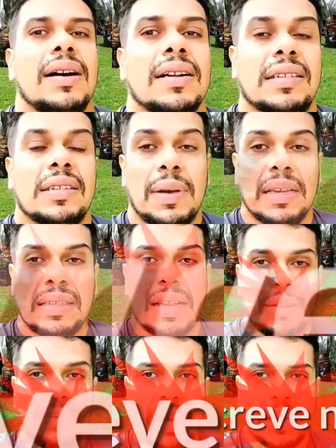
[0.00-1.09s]
Antes de mais
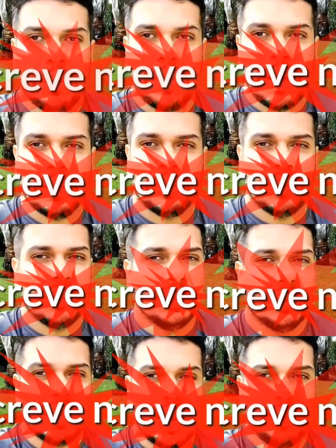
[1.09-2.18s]
nada, vem aqui embaixo, se
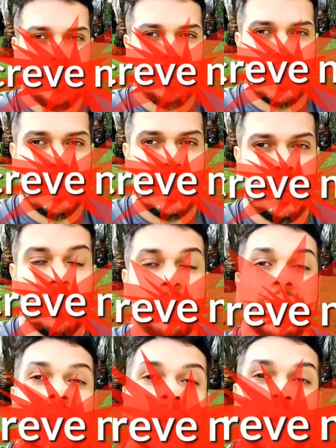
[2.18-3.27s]
inscreve no canal,
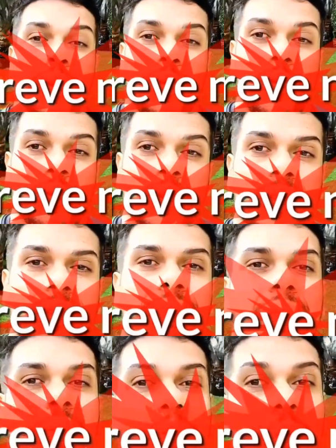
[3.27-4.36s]
curte,
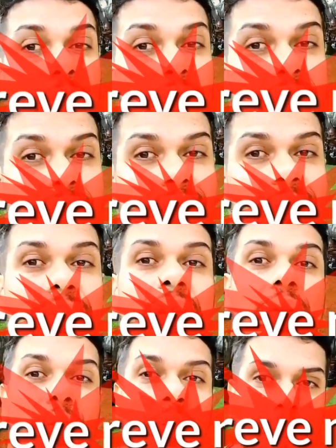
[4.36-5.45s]
comenta,
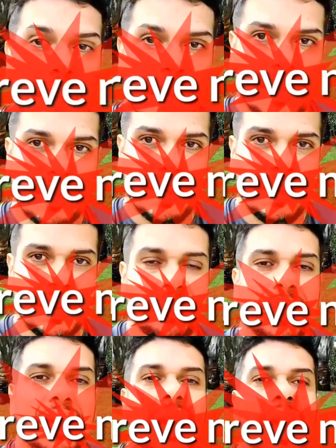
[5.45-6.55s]
compartilha,
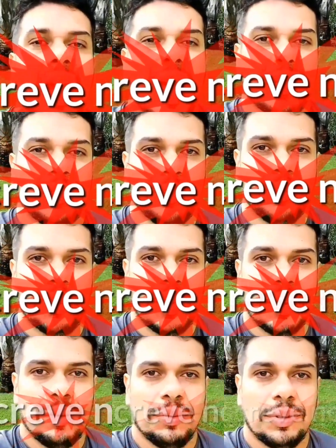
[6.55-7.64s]
ajuda o
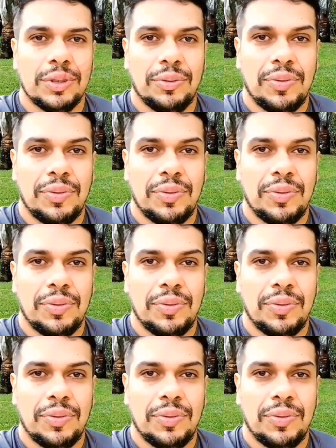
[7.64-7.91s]
canal do Tio